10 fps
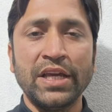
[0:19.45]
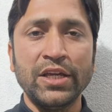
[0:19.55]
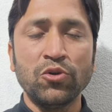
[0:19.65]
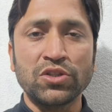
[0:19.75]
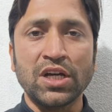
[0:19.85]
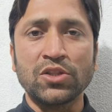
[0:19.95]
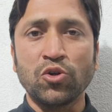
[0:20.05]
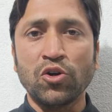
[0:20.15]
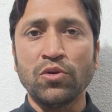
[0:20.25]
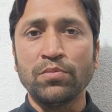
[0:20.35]
नहीं उठता
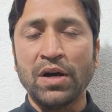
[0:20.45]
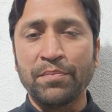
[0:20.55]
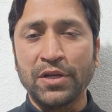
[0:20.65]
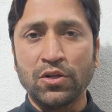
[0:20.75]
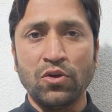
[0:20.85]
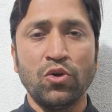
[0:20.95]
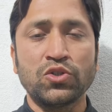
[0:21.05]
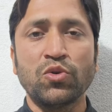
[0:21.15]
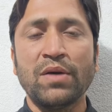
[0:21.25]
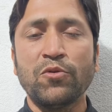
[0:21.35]
तो वहाँ पे
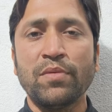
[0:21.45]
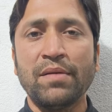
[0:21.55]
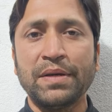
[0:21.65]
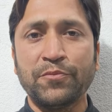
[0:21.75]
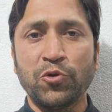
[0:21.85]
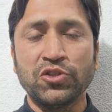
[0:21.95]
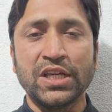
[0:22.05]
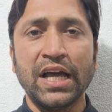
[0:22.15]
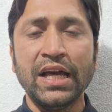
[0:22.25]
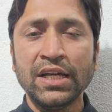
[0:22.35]
लोग जो है वो वहाँ पे
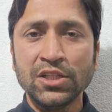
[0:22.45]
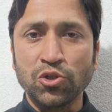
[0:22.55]
पहुँचते हैं